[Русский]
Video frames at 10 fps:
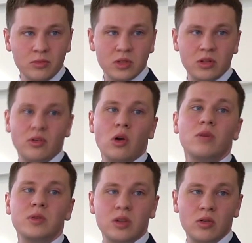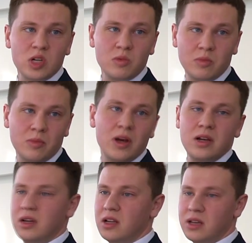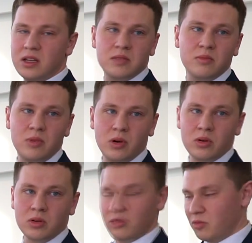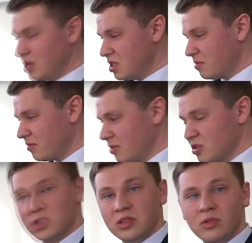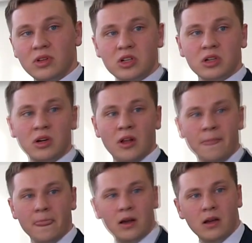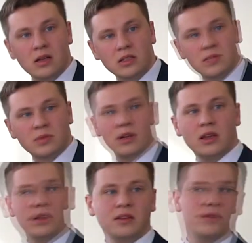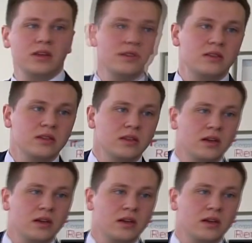в какое бездорожье мы попали или ездим мы по городу. В принципе, большинство наших, э, скажем так, клиентов ездят